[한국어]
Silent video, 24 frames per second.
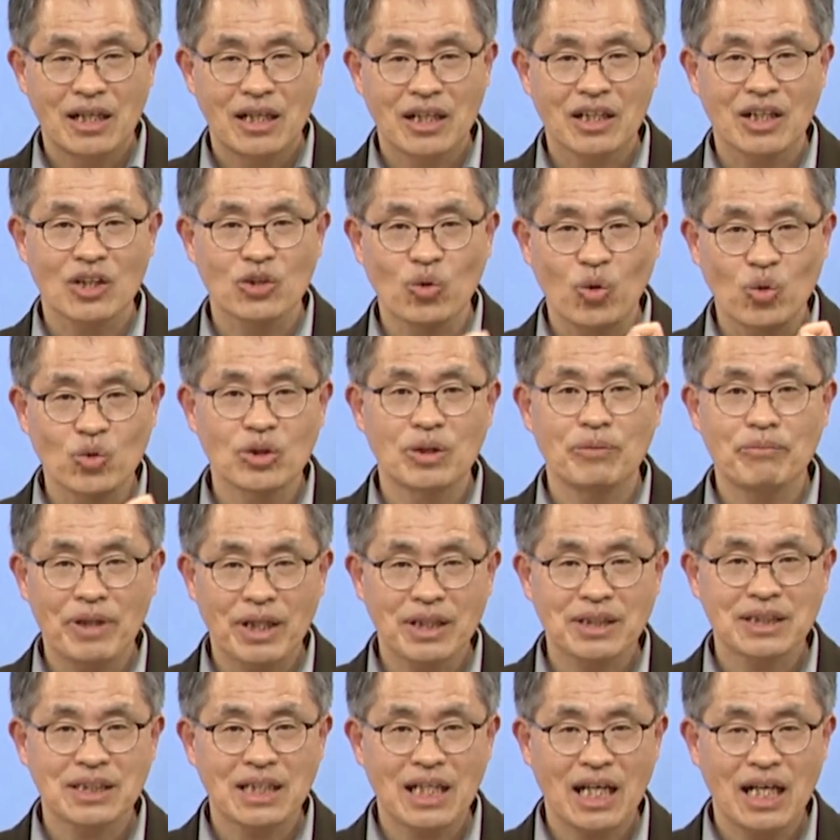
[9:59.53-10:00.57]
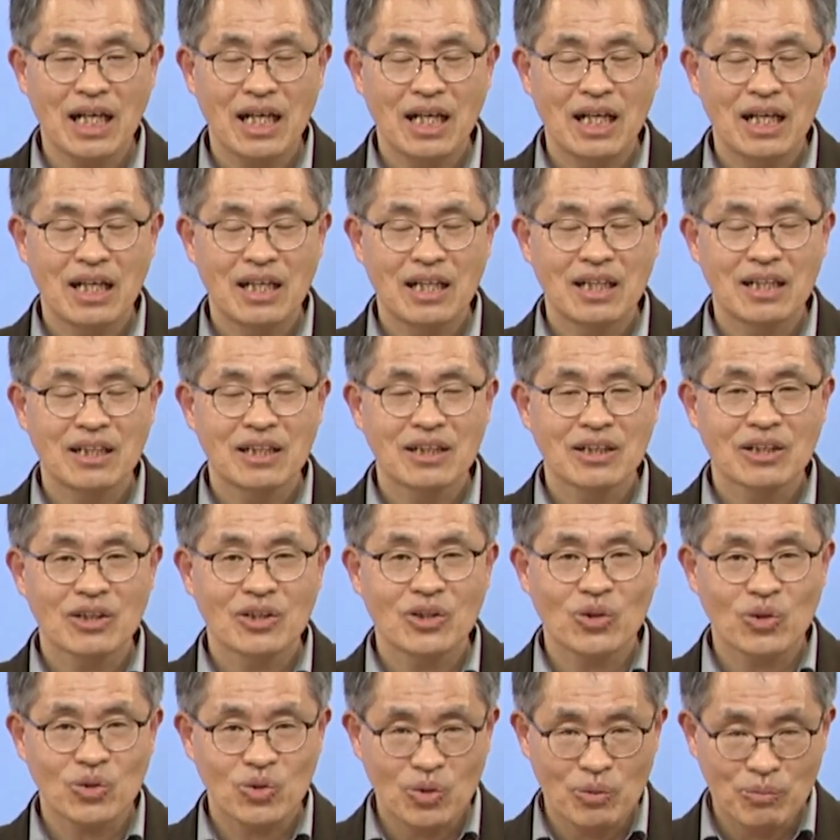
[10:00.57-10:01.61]
그러니까 노노맹자
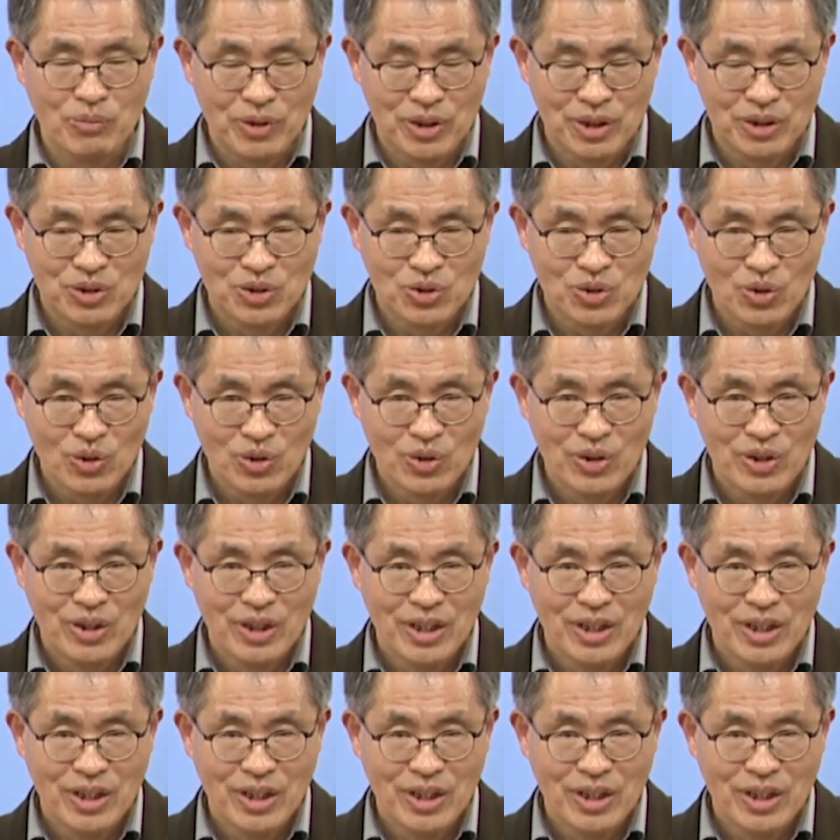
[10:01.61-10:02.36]
그리고 또 뭐였죠?